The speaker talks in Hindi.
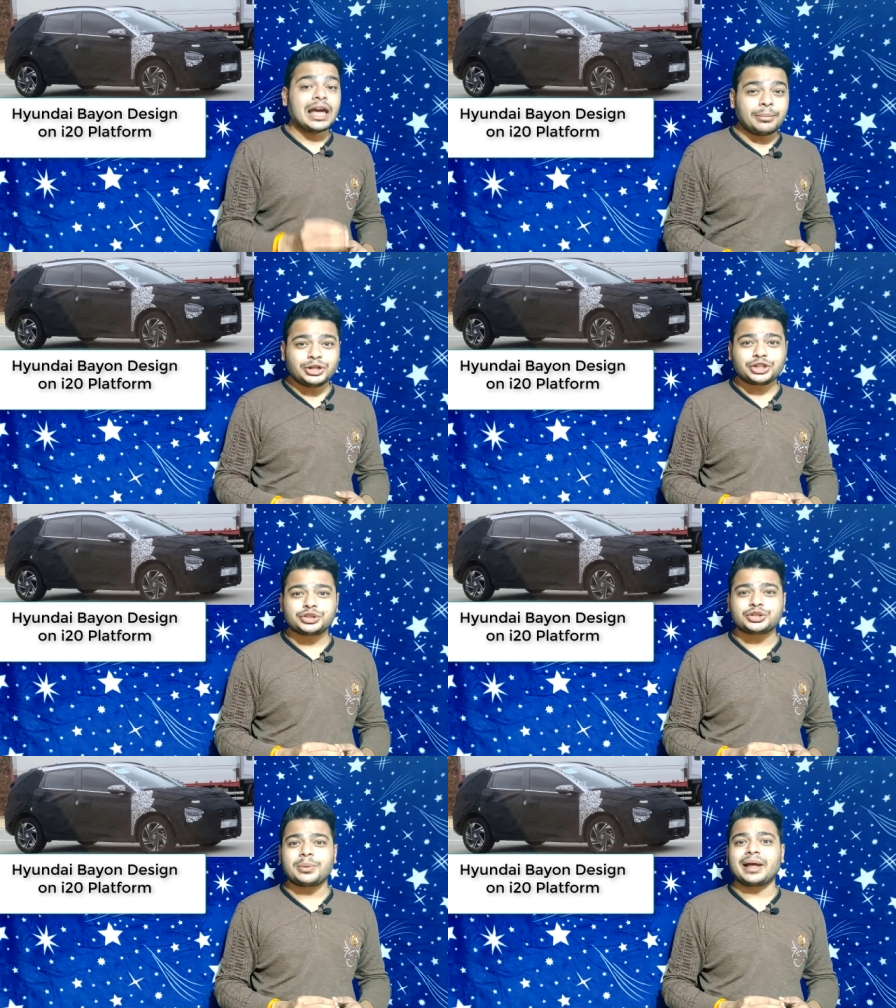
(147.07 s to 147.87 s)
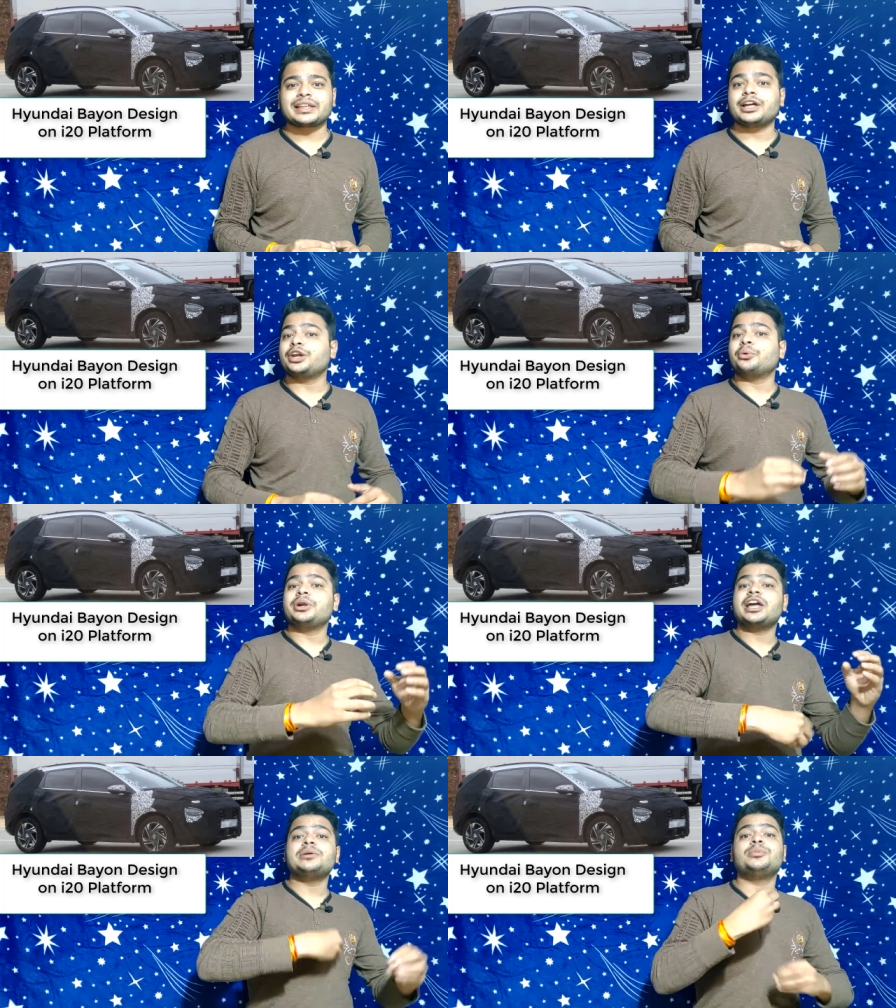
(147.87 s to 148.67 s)
डायमेंशंस की बात करें
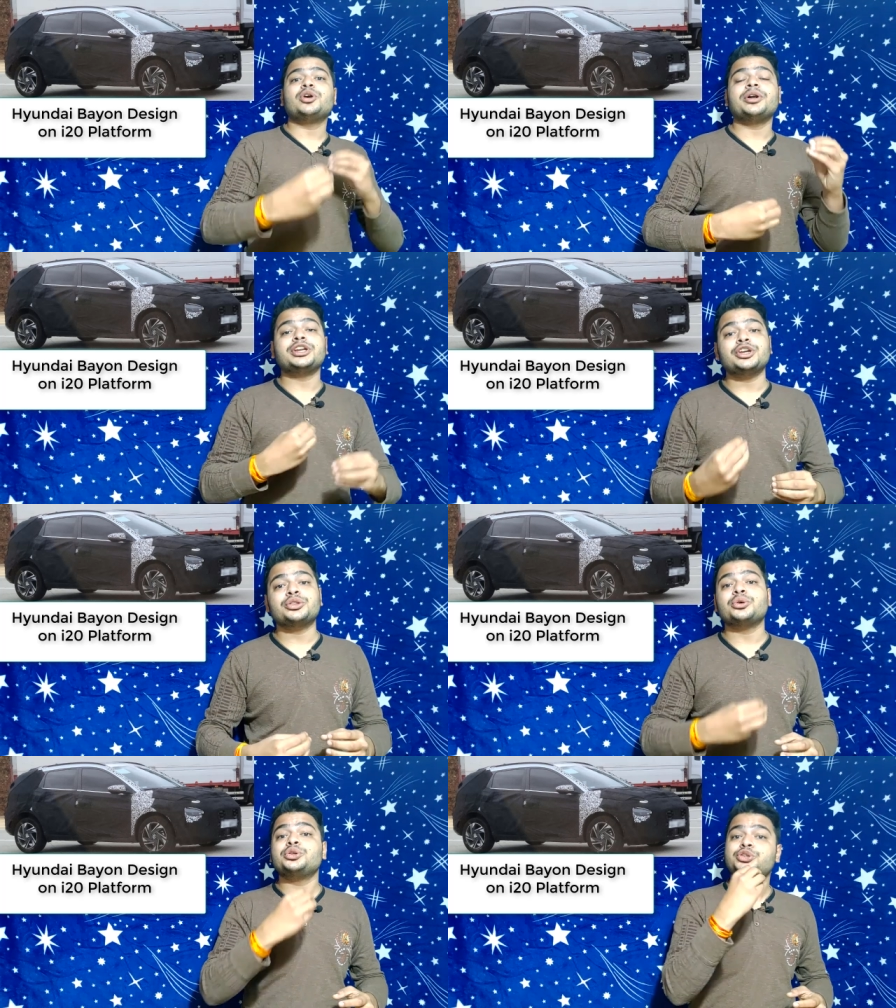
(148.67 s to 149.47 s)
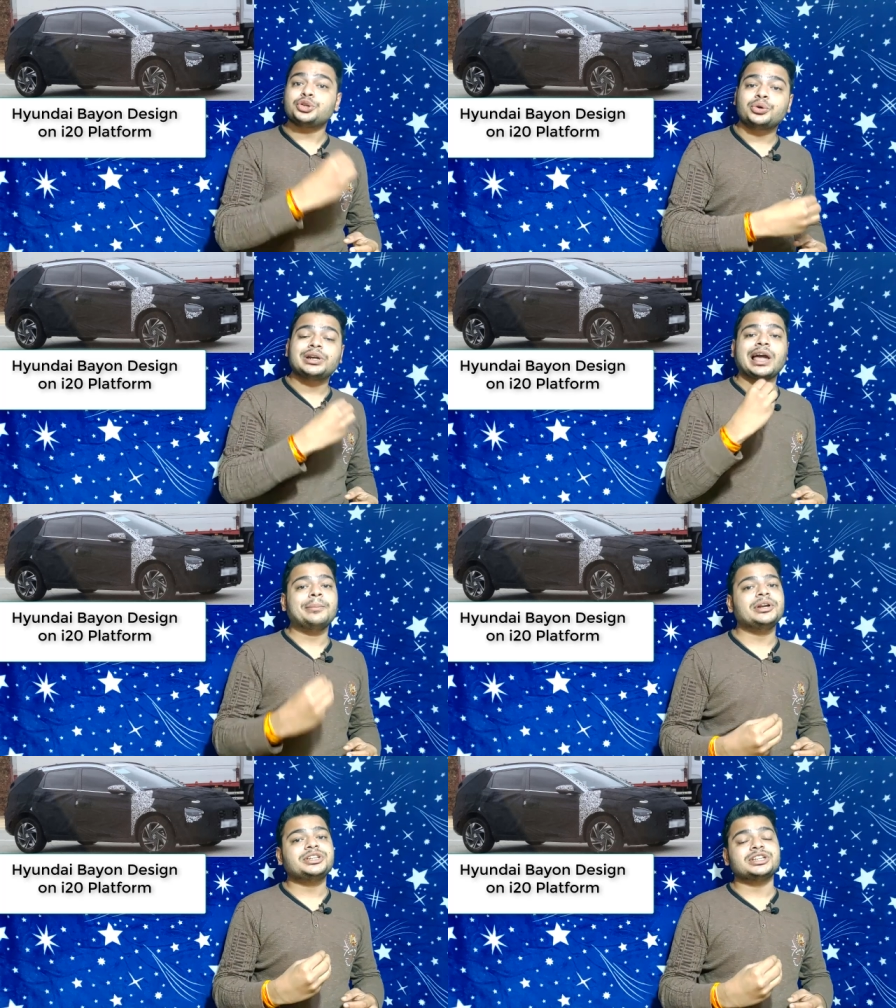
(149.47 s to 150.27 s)
हुंडई बियॉन की तो जो
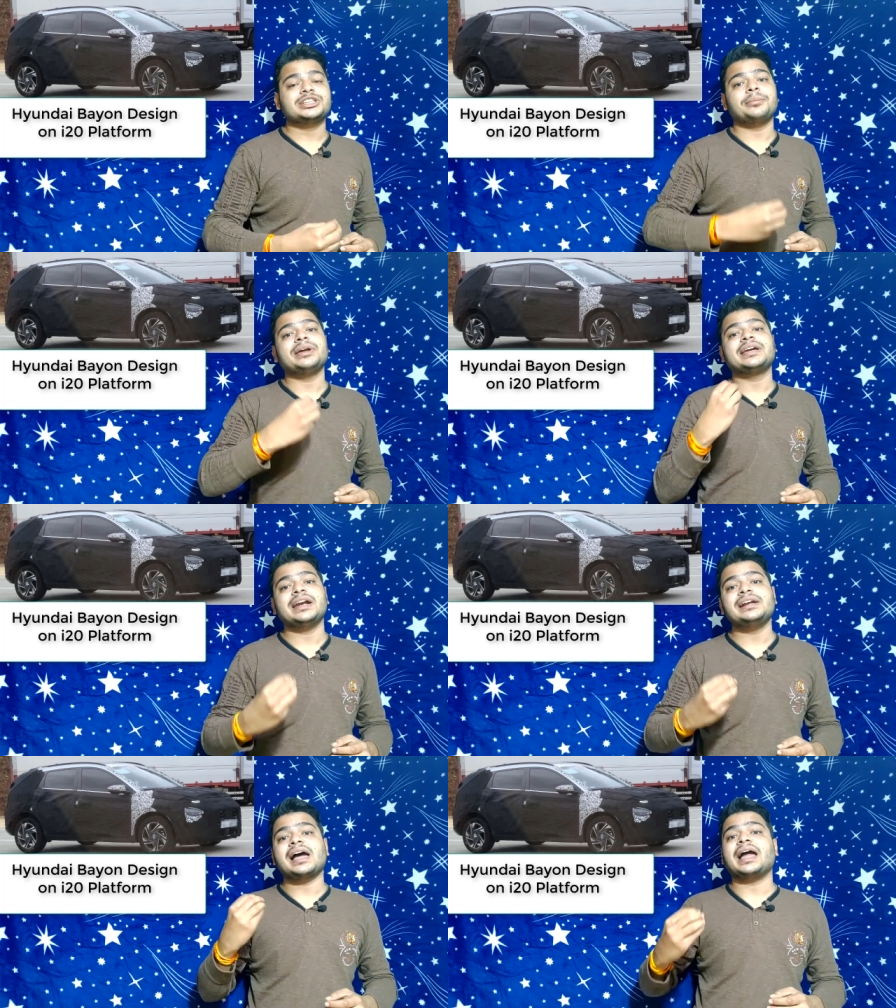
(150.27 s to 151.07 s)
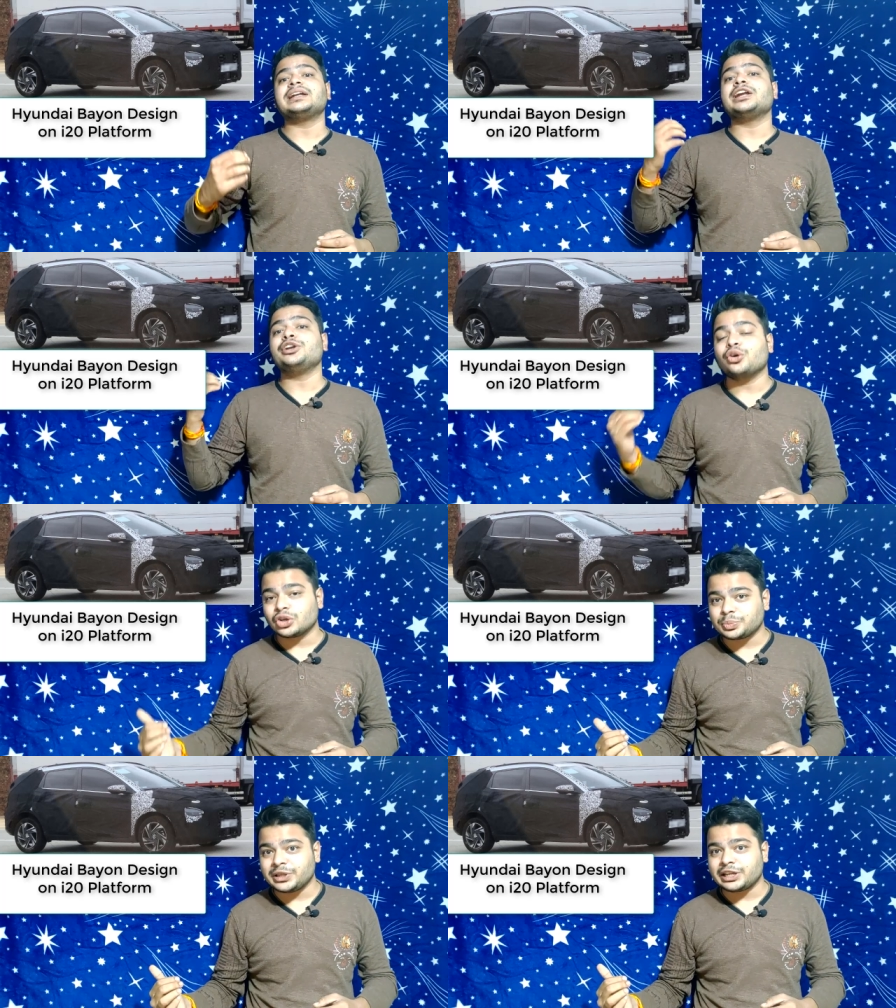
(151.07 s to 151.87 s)
डायमेंशंस हमें ग्रैंड आई टेन
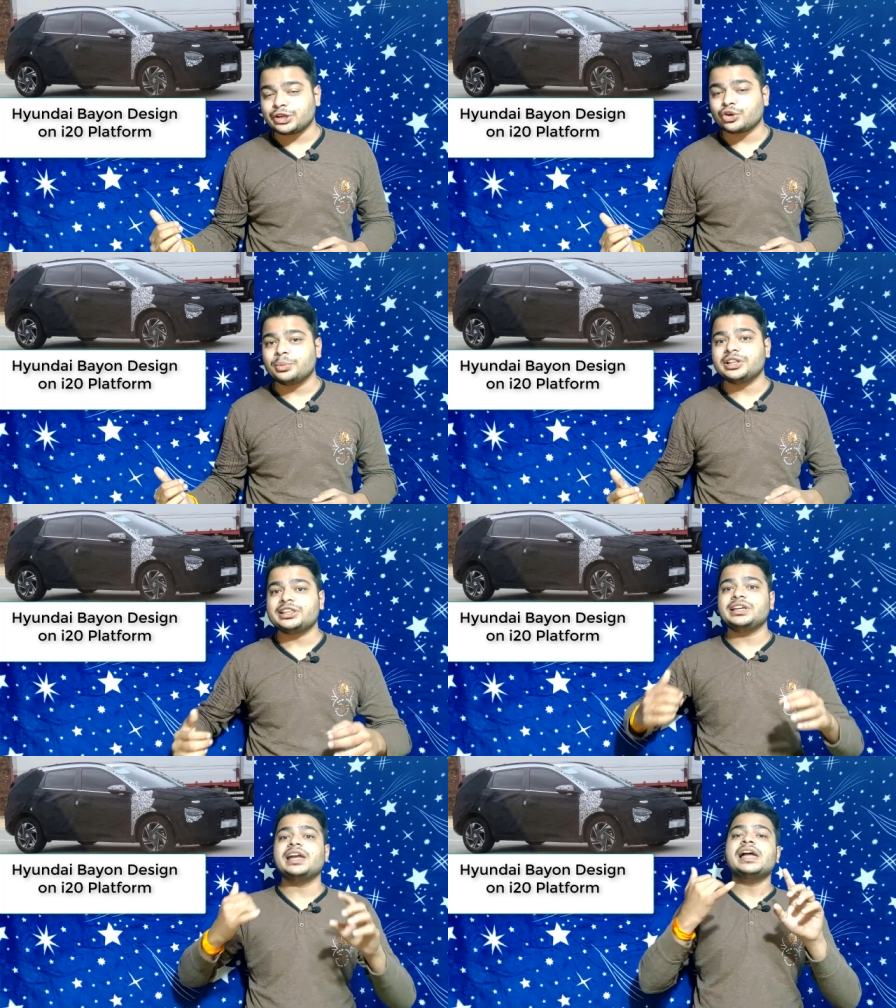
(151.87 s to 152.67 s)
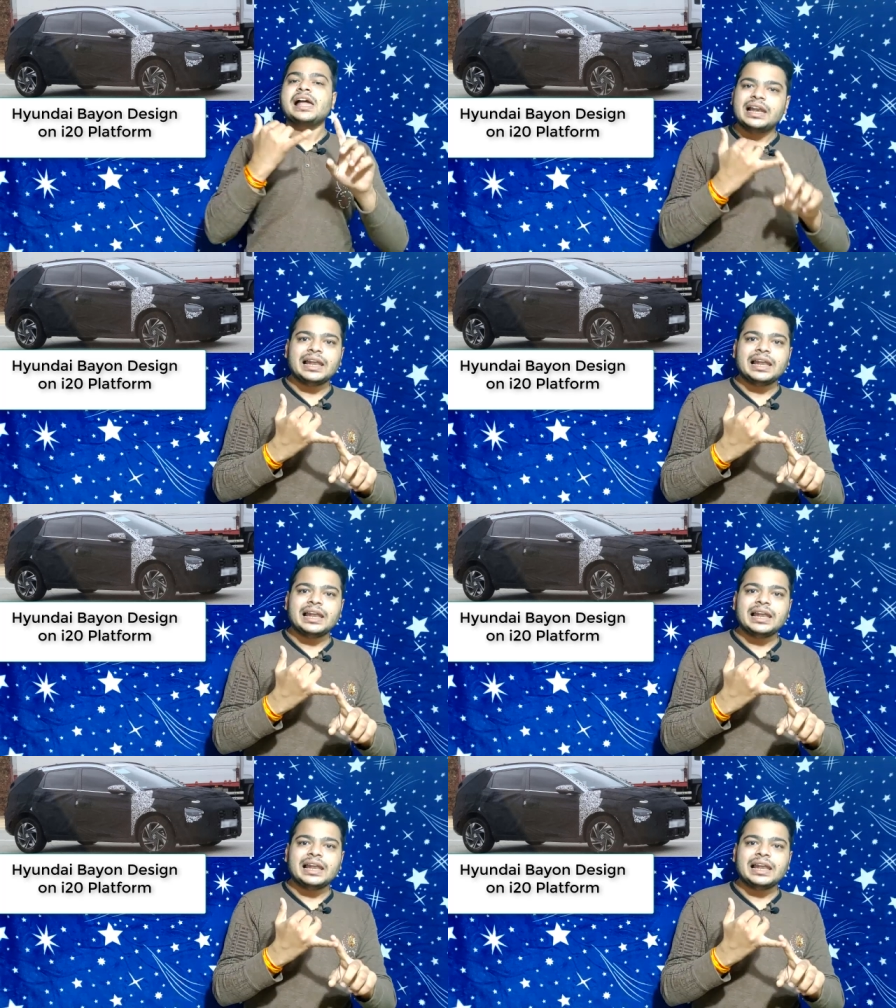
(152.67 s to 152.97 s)
न्योस में देखने को मिलती है